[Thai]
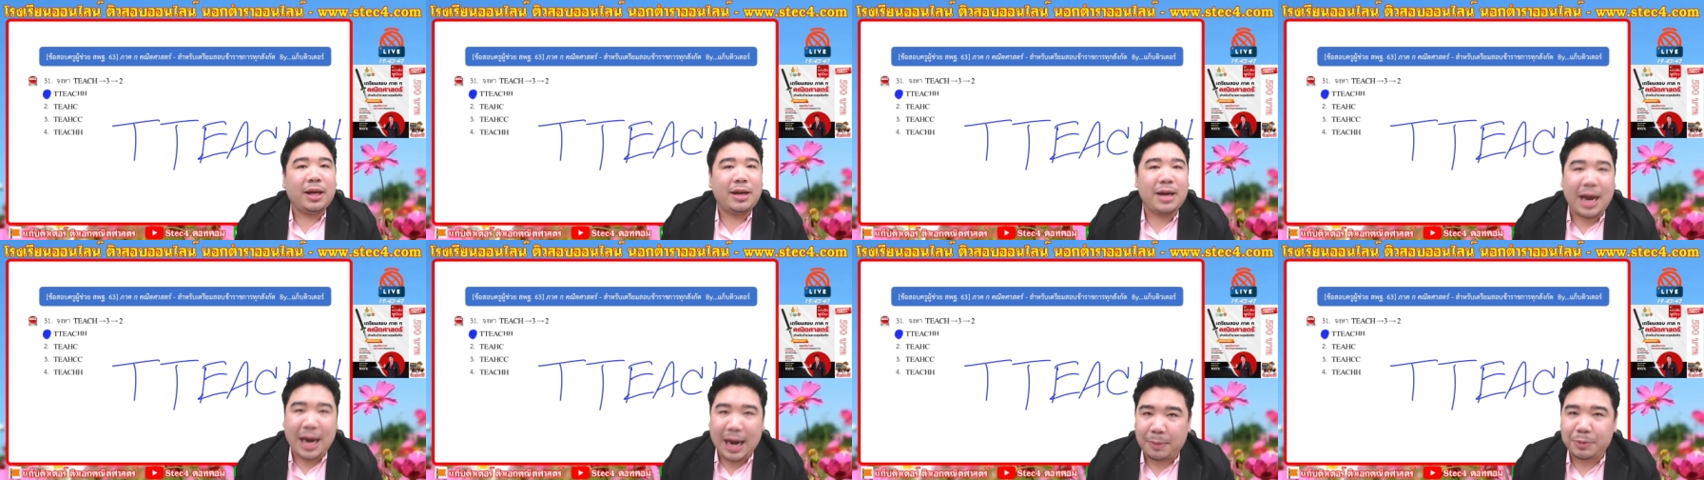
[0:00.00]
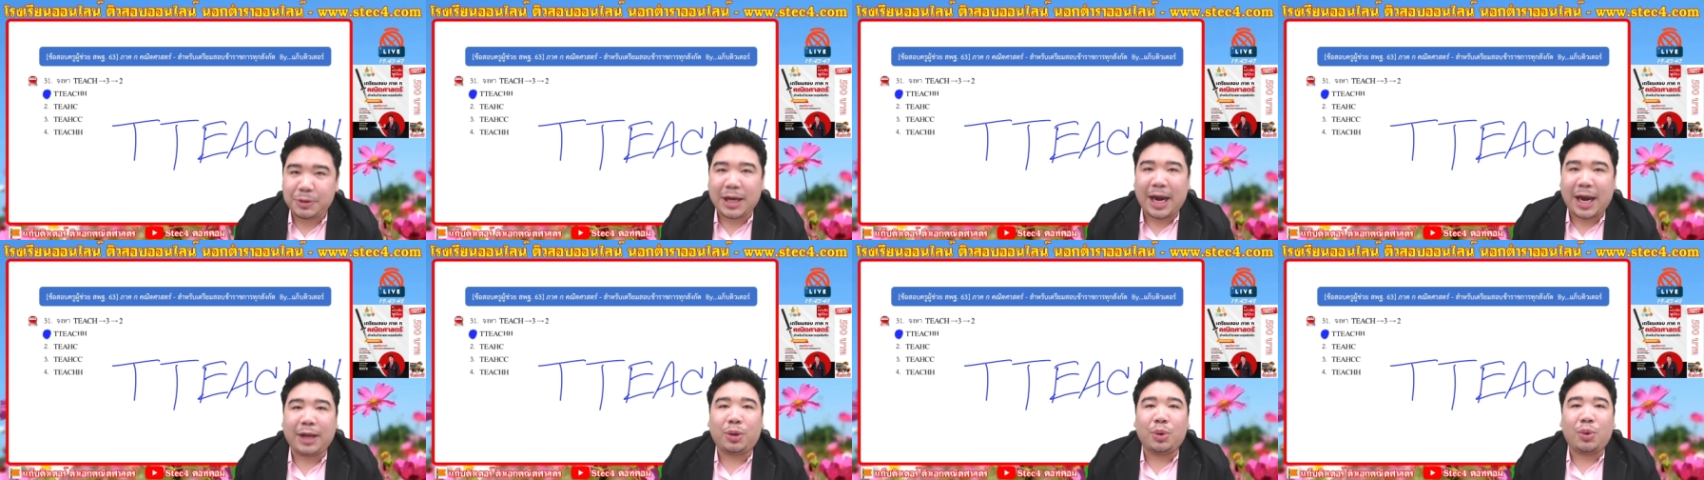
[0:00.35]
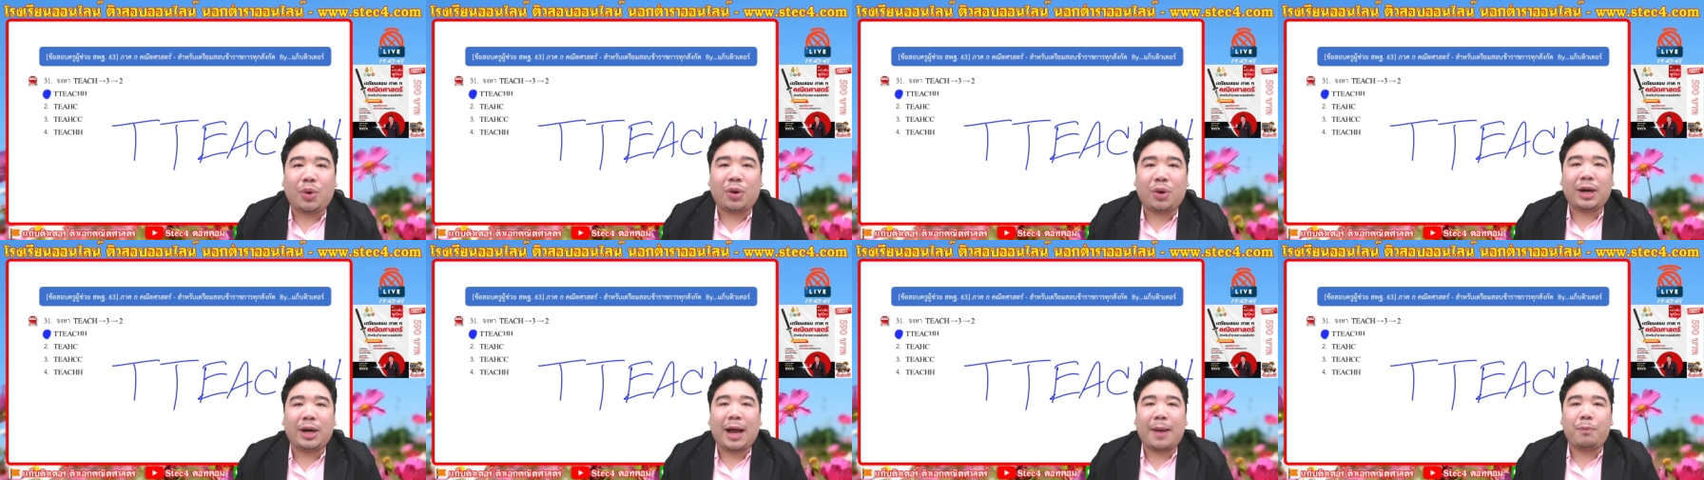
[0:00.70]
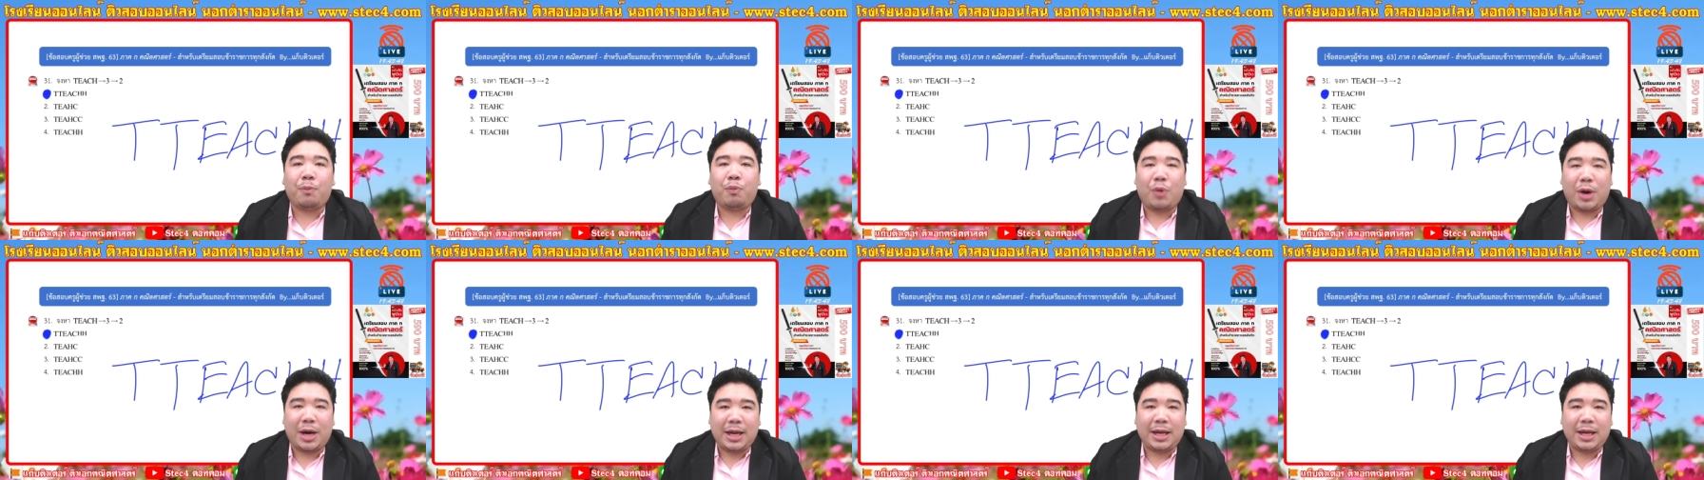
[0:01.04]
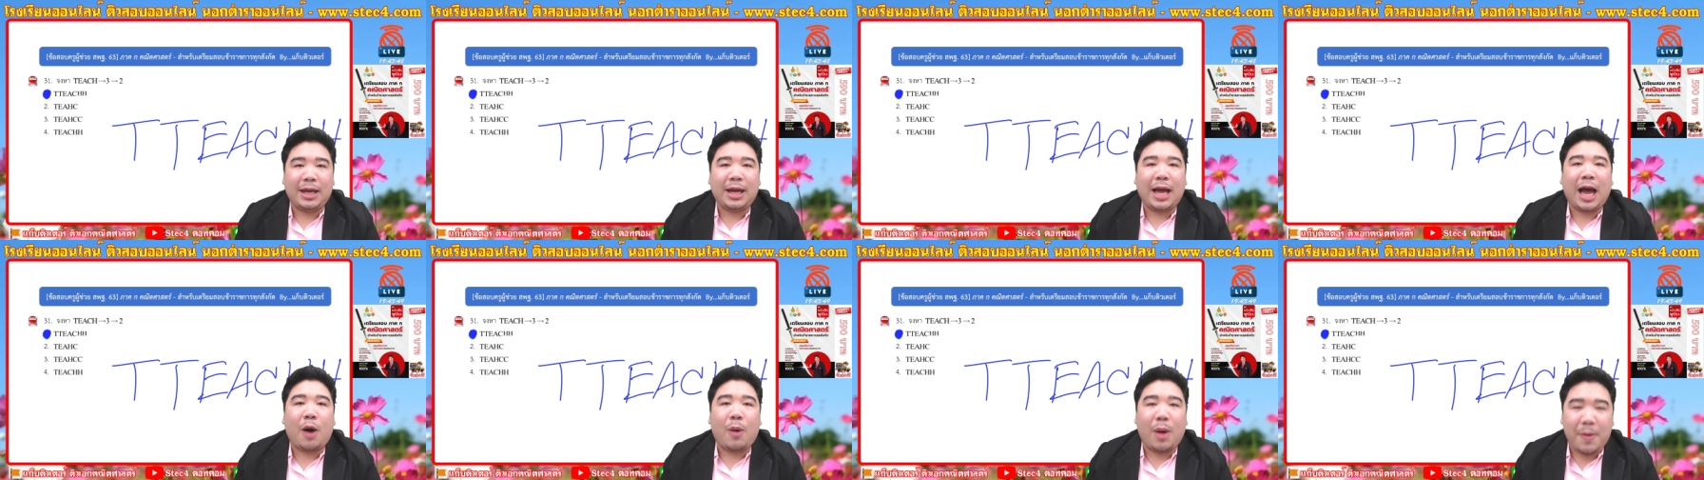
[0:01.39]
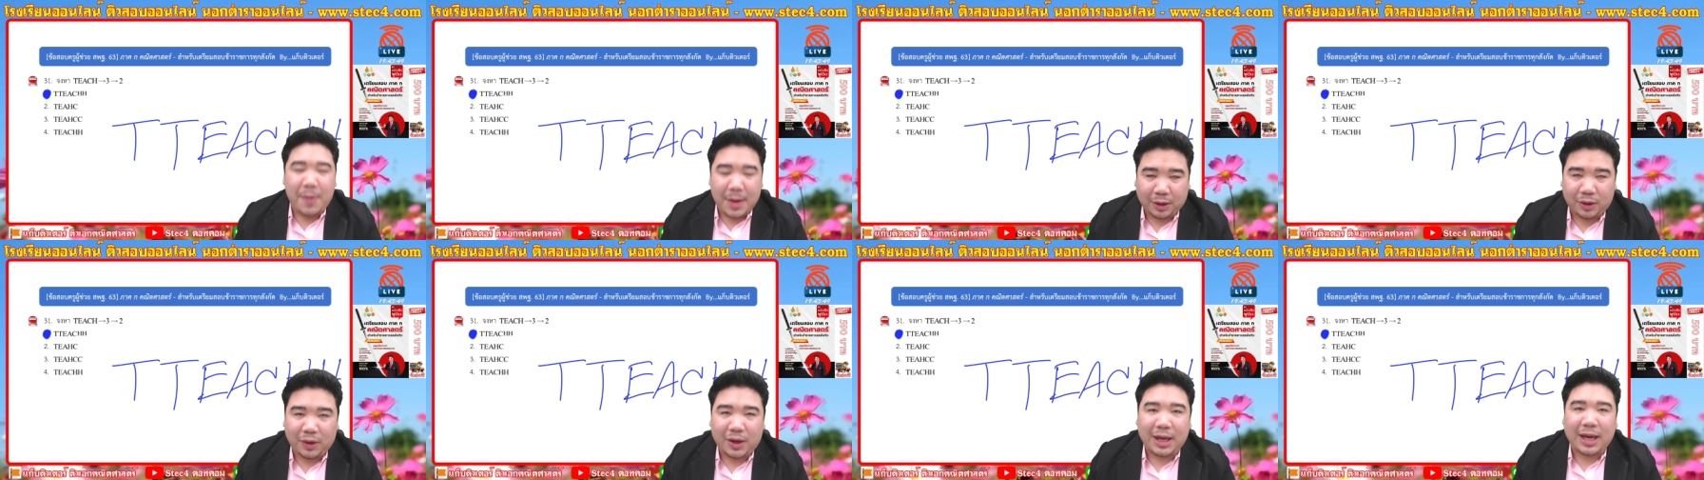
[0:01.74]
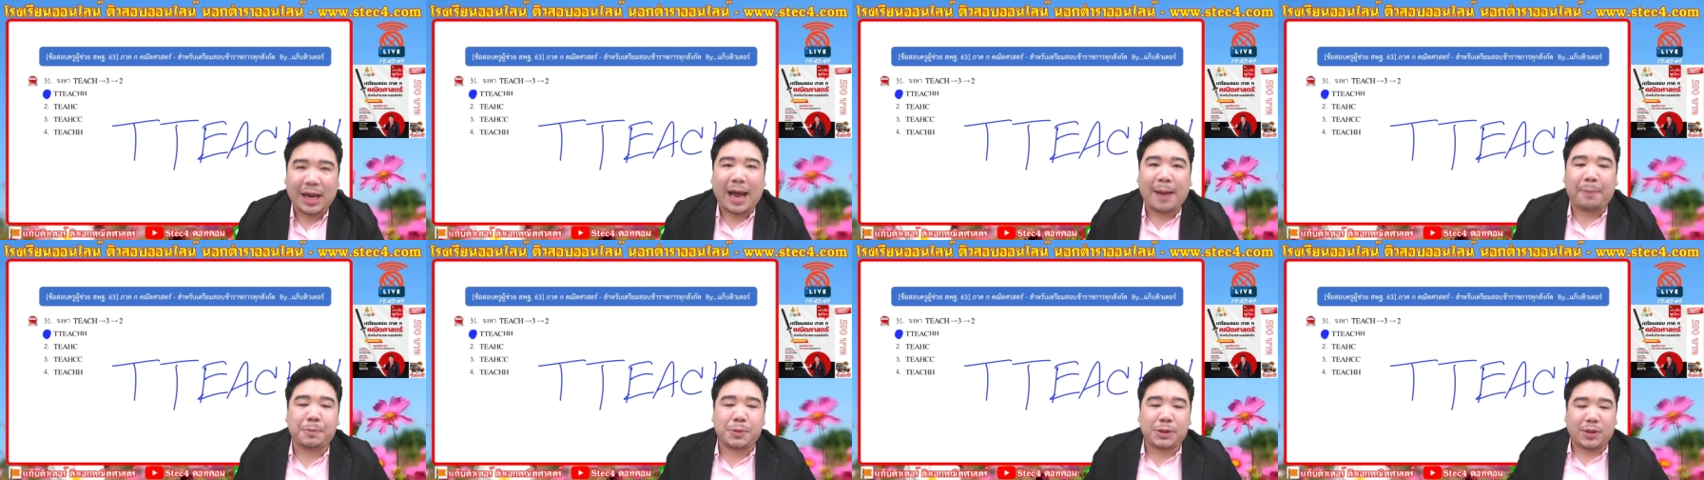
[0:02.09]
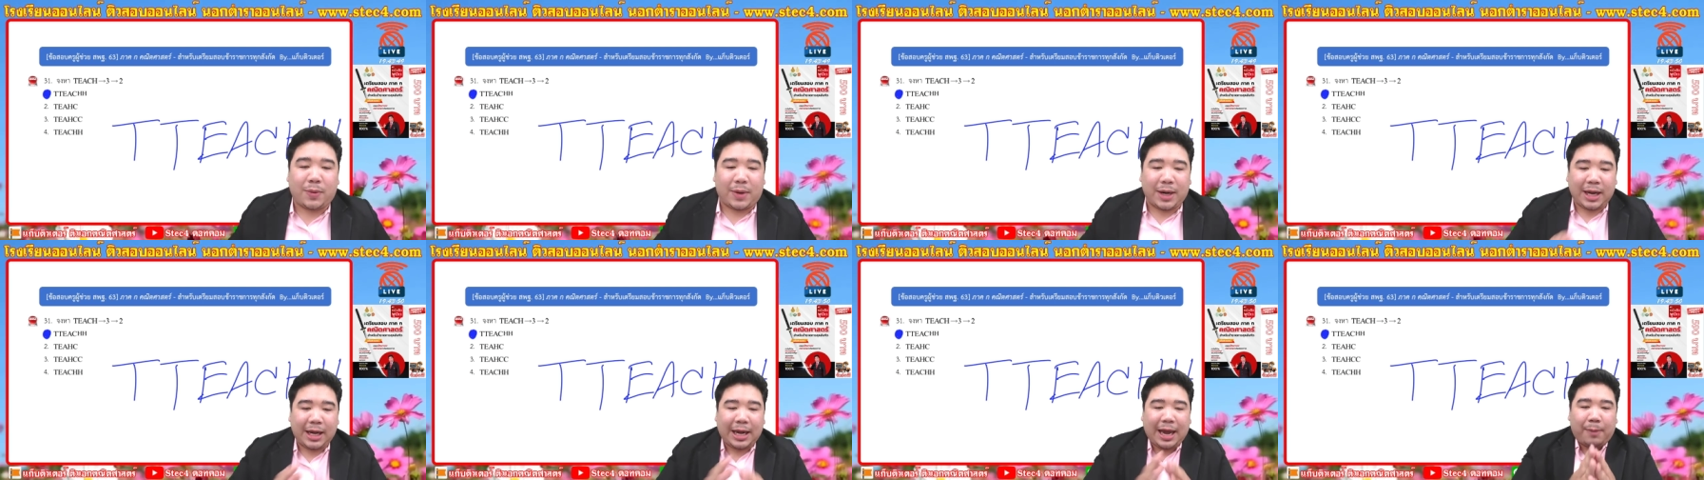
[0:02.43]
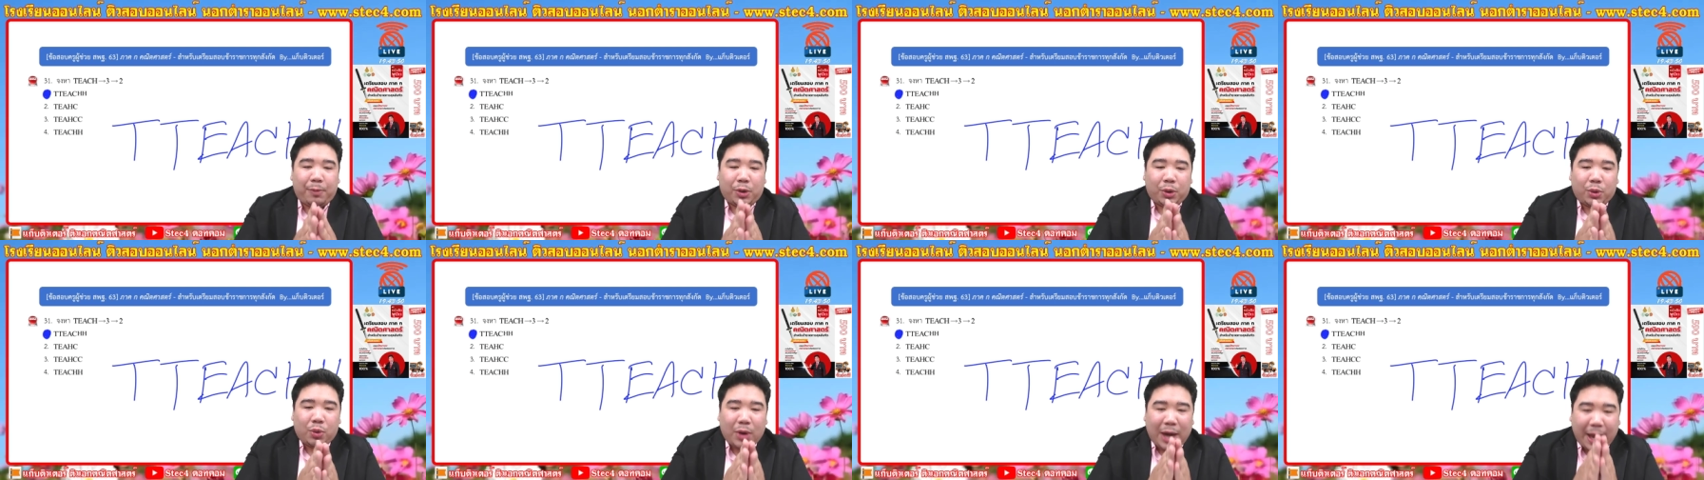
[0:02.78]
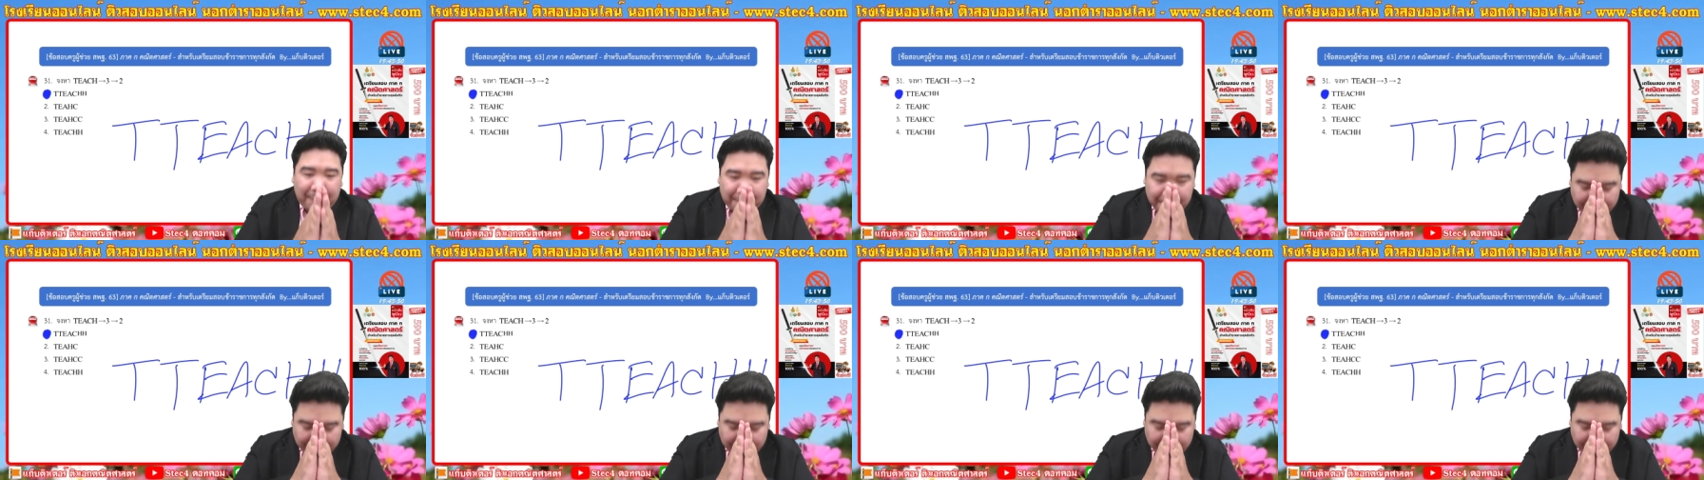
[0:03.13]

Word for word: ได้รับใช้ทุกคนครับวันนี้เอาไว้เพียงเท่านี้ครับสวัสดีครับคุณครูครับ